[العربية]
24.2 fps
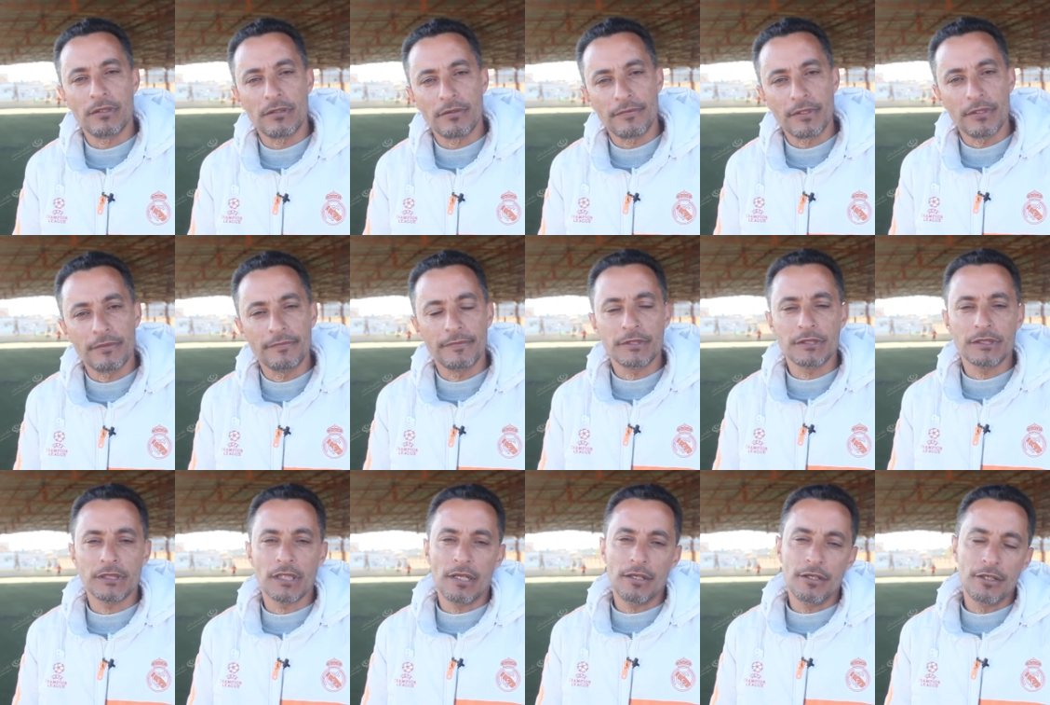في
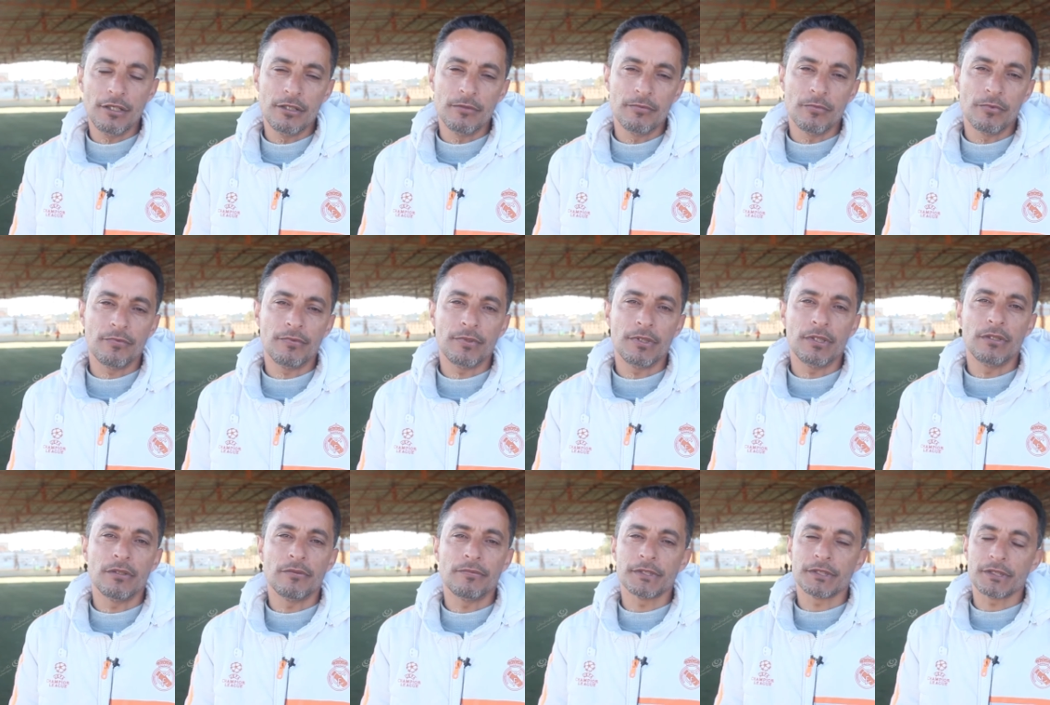التعليم
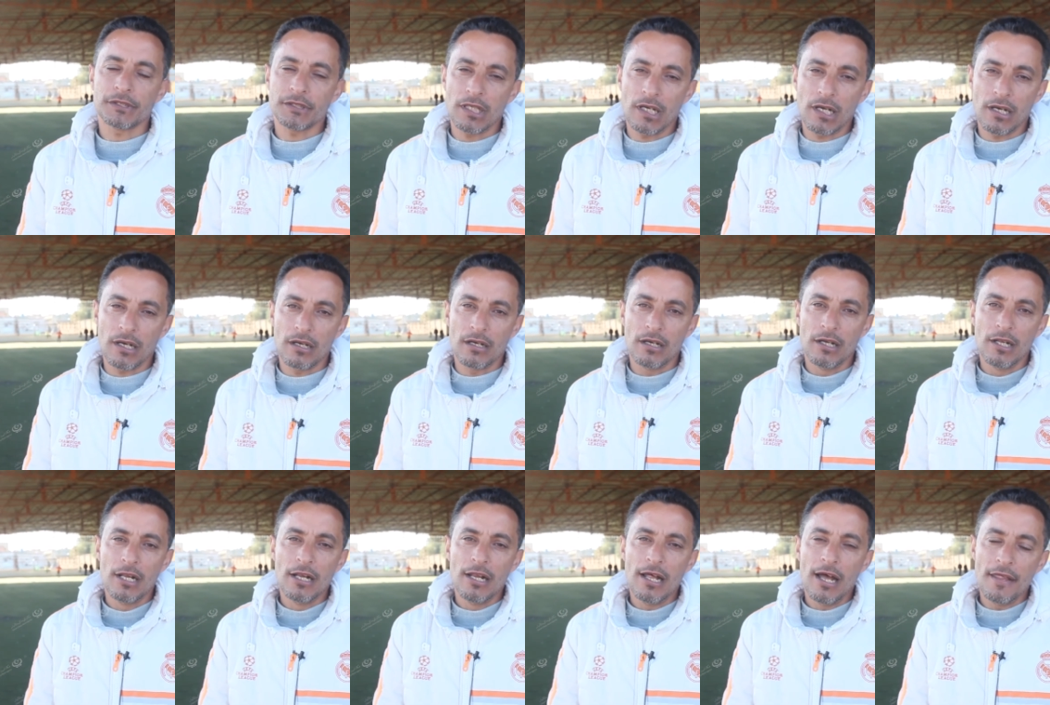وفي الصحه
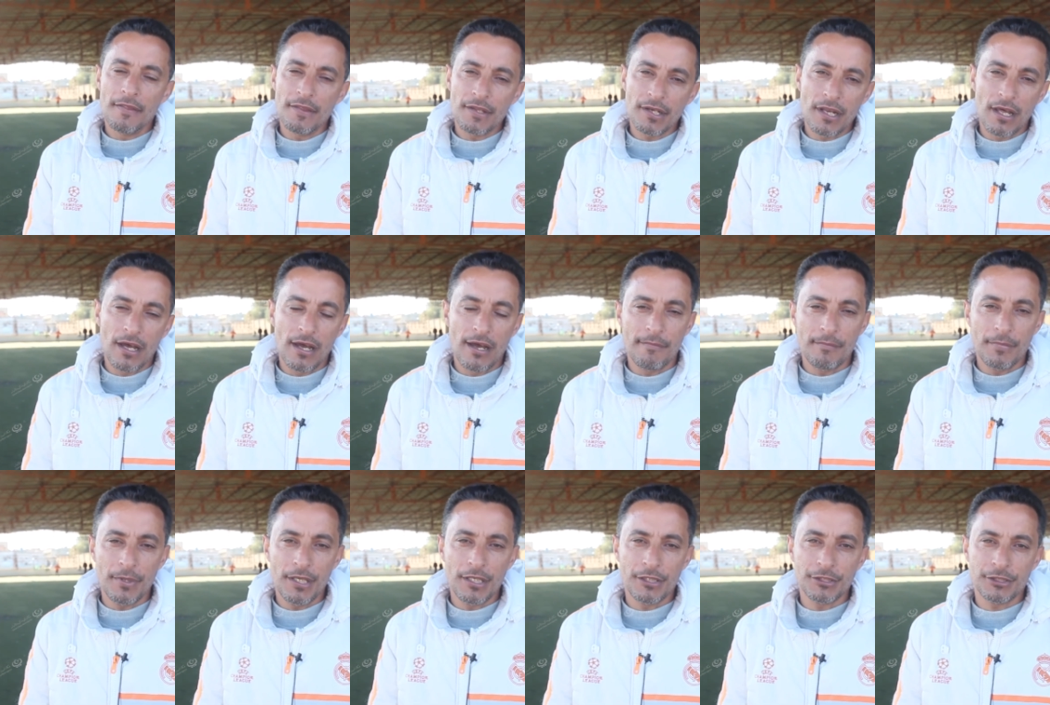هذين
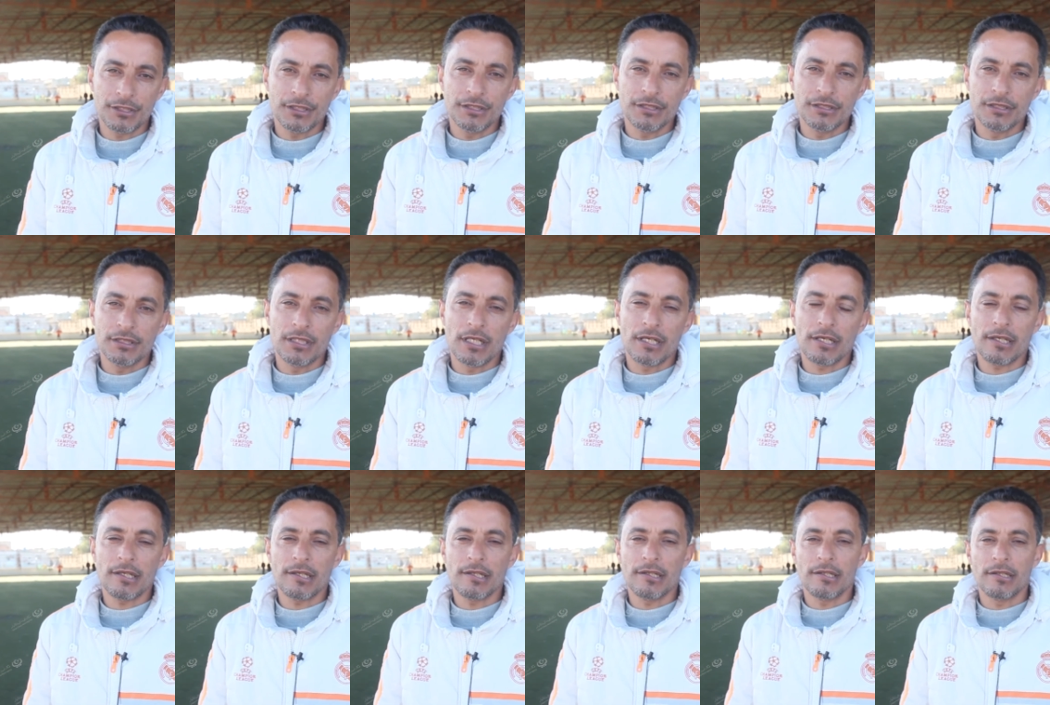اهم حاجه عندنا
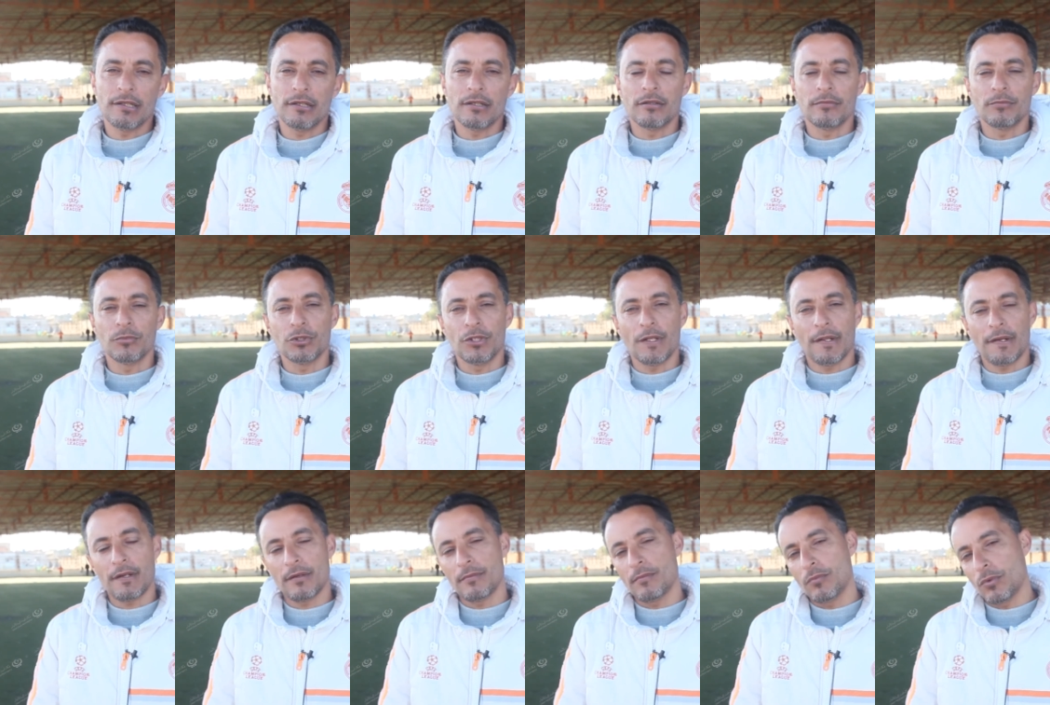
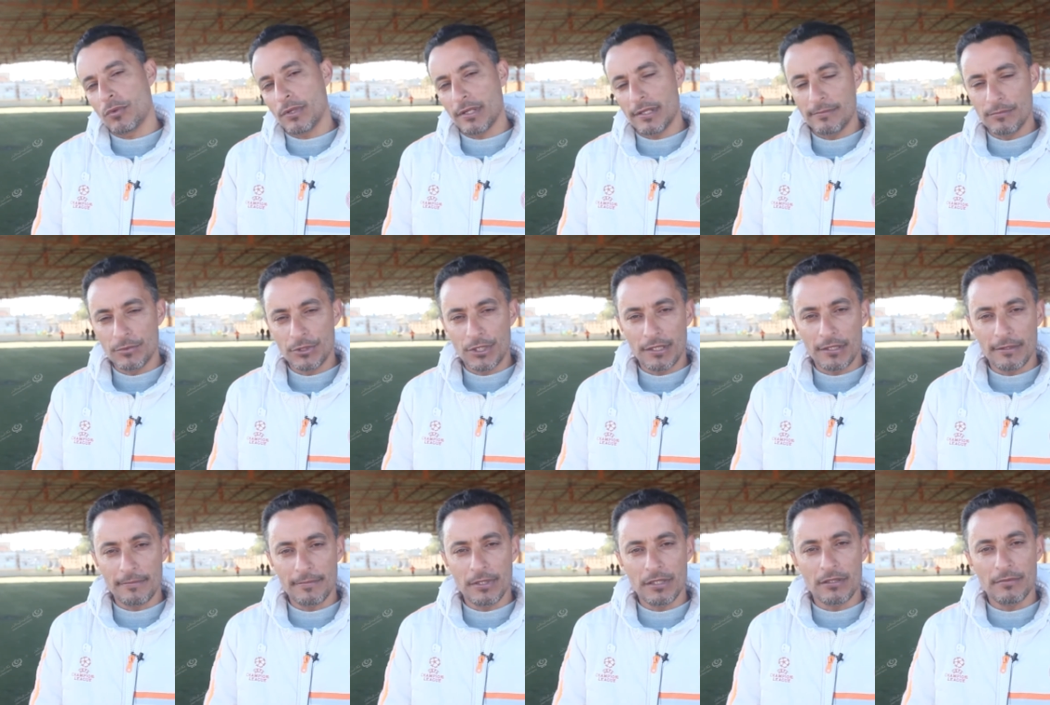كمدرب
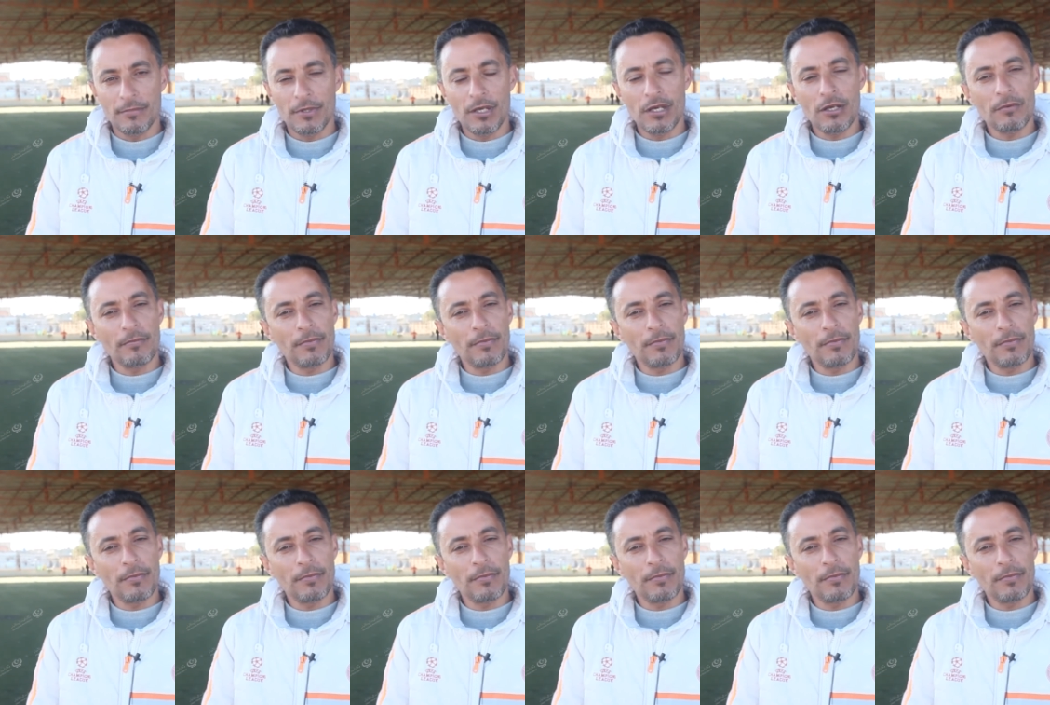وكمدربين الجمعيه